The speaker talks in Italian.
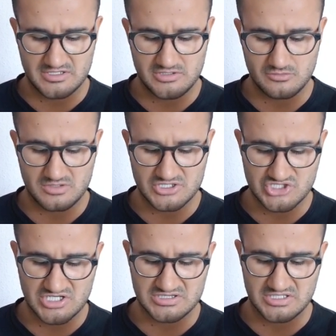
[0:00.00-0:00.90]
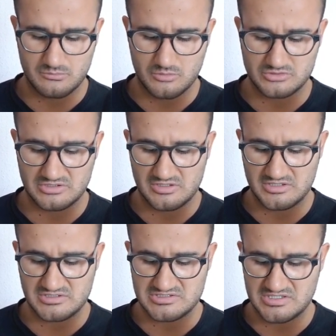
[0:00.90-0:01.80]
chi non accetta le quote di
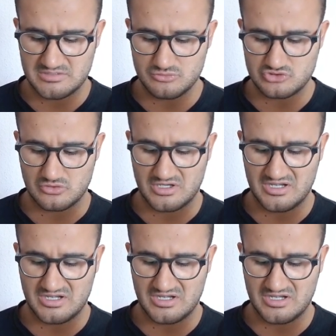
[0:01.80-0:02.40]
redistribuzione